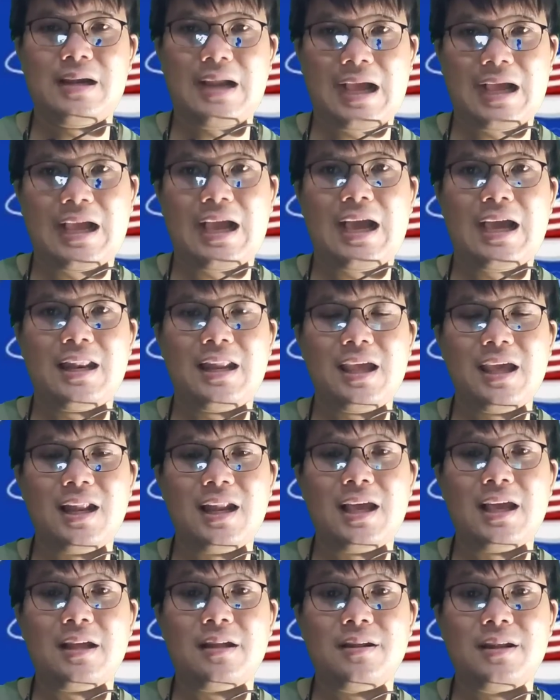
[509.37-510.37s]
ราคานี้
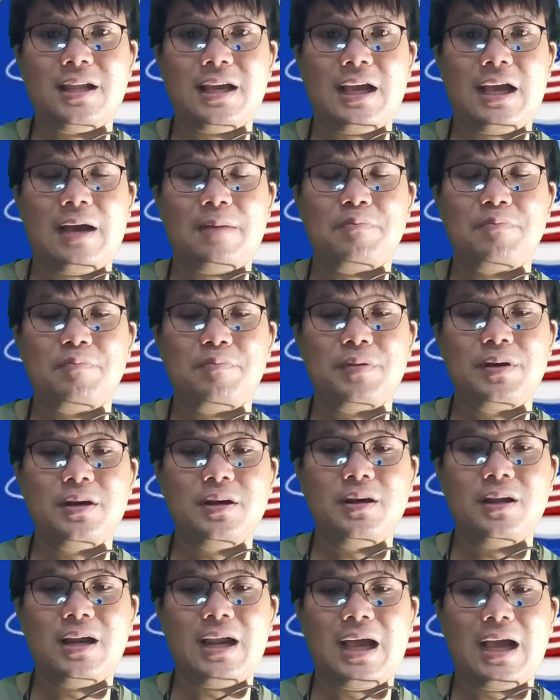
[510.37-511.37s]
แหละนะครับ
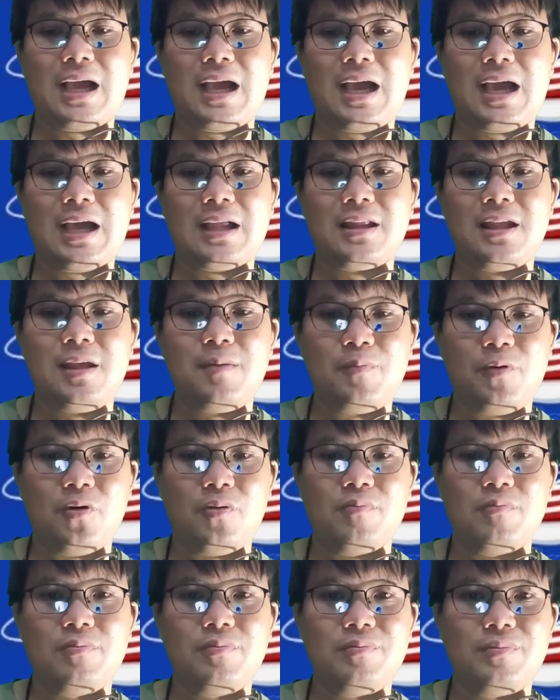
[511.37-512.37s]
คือราคาที่ผม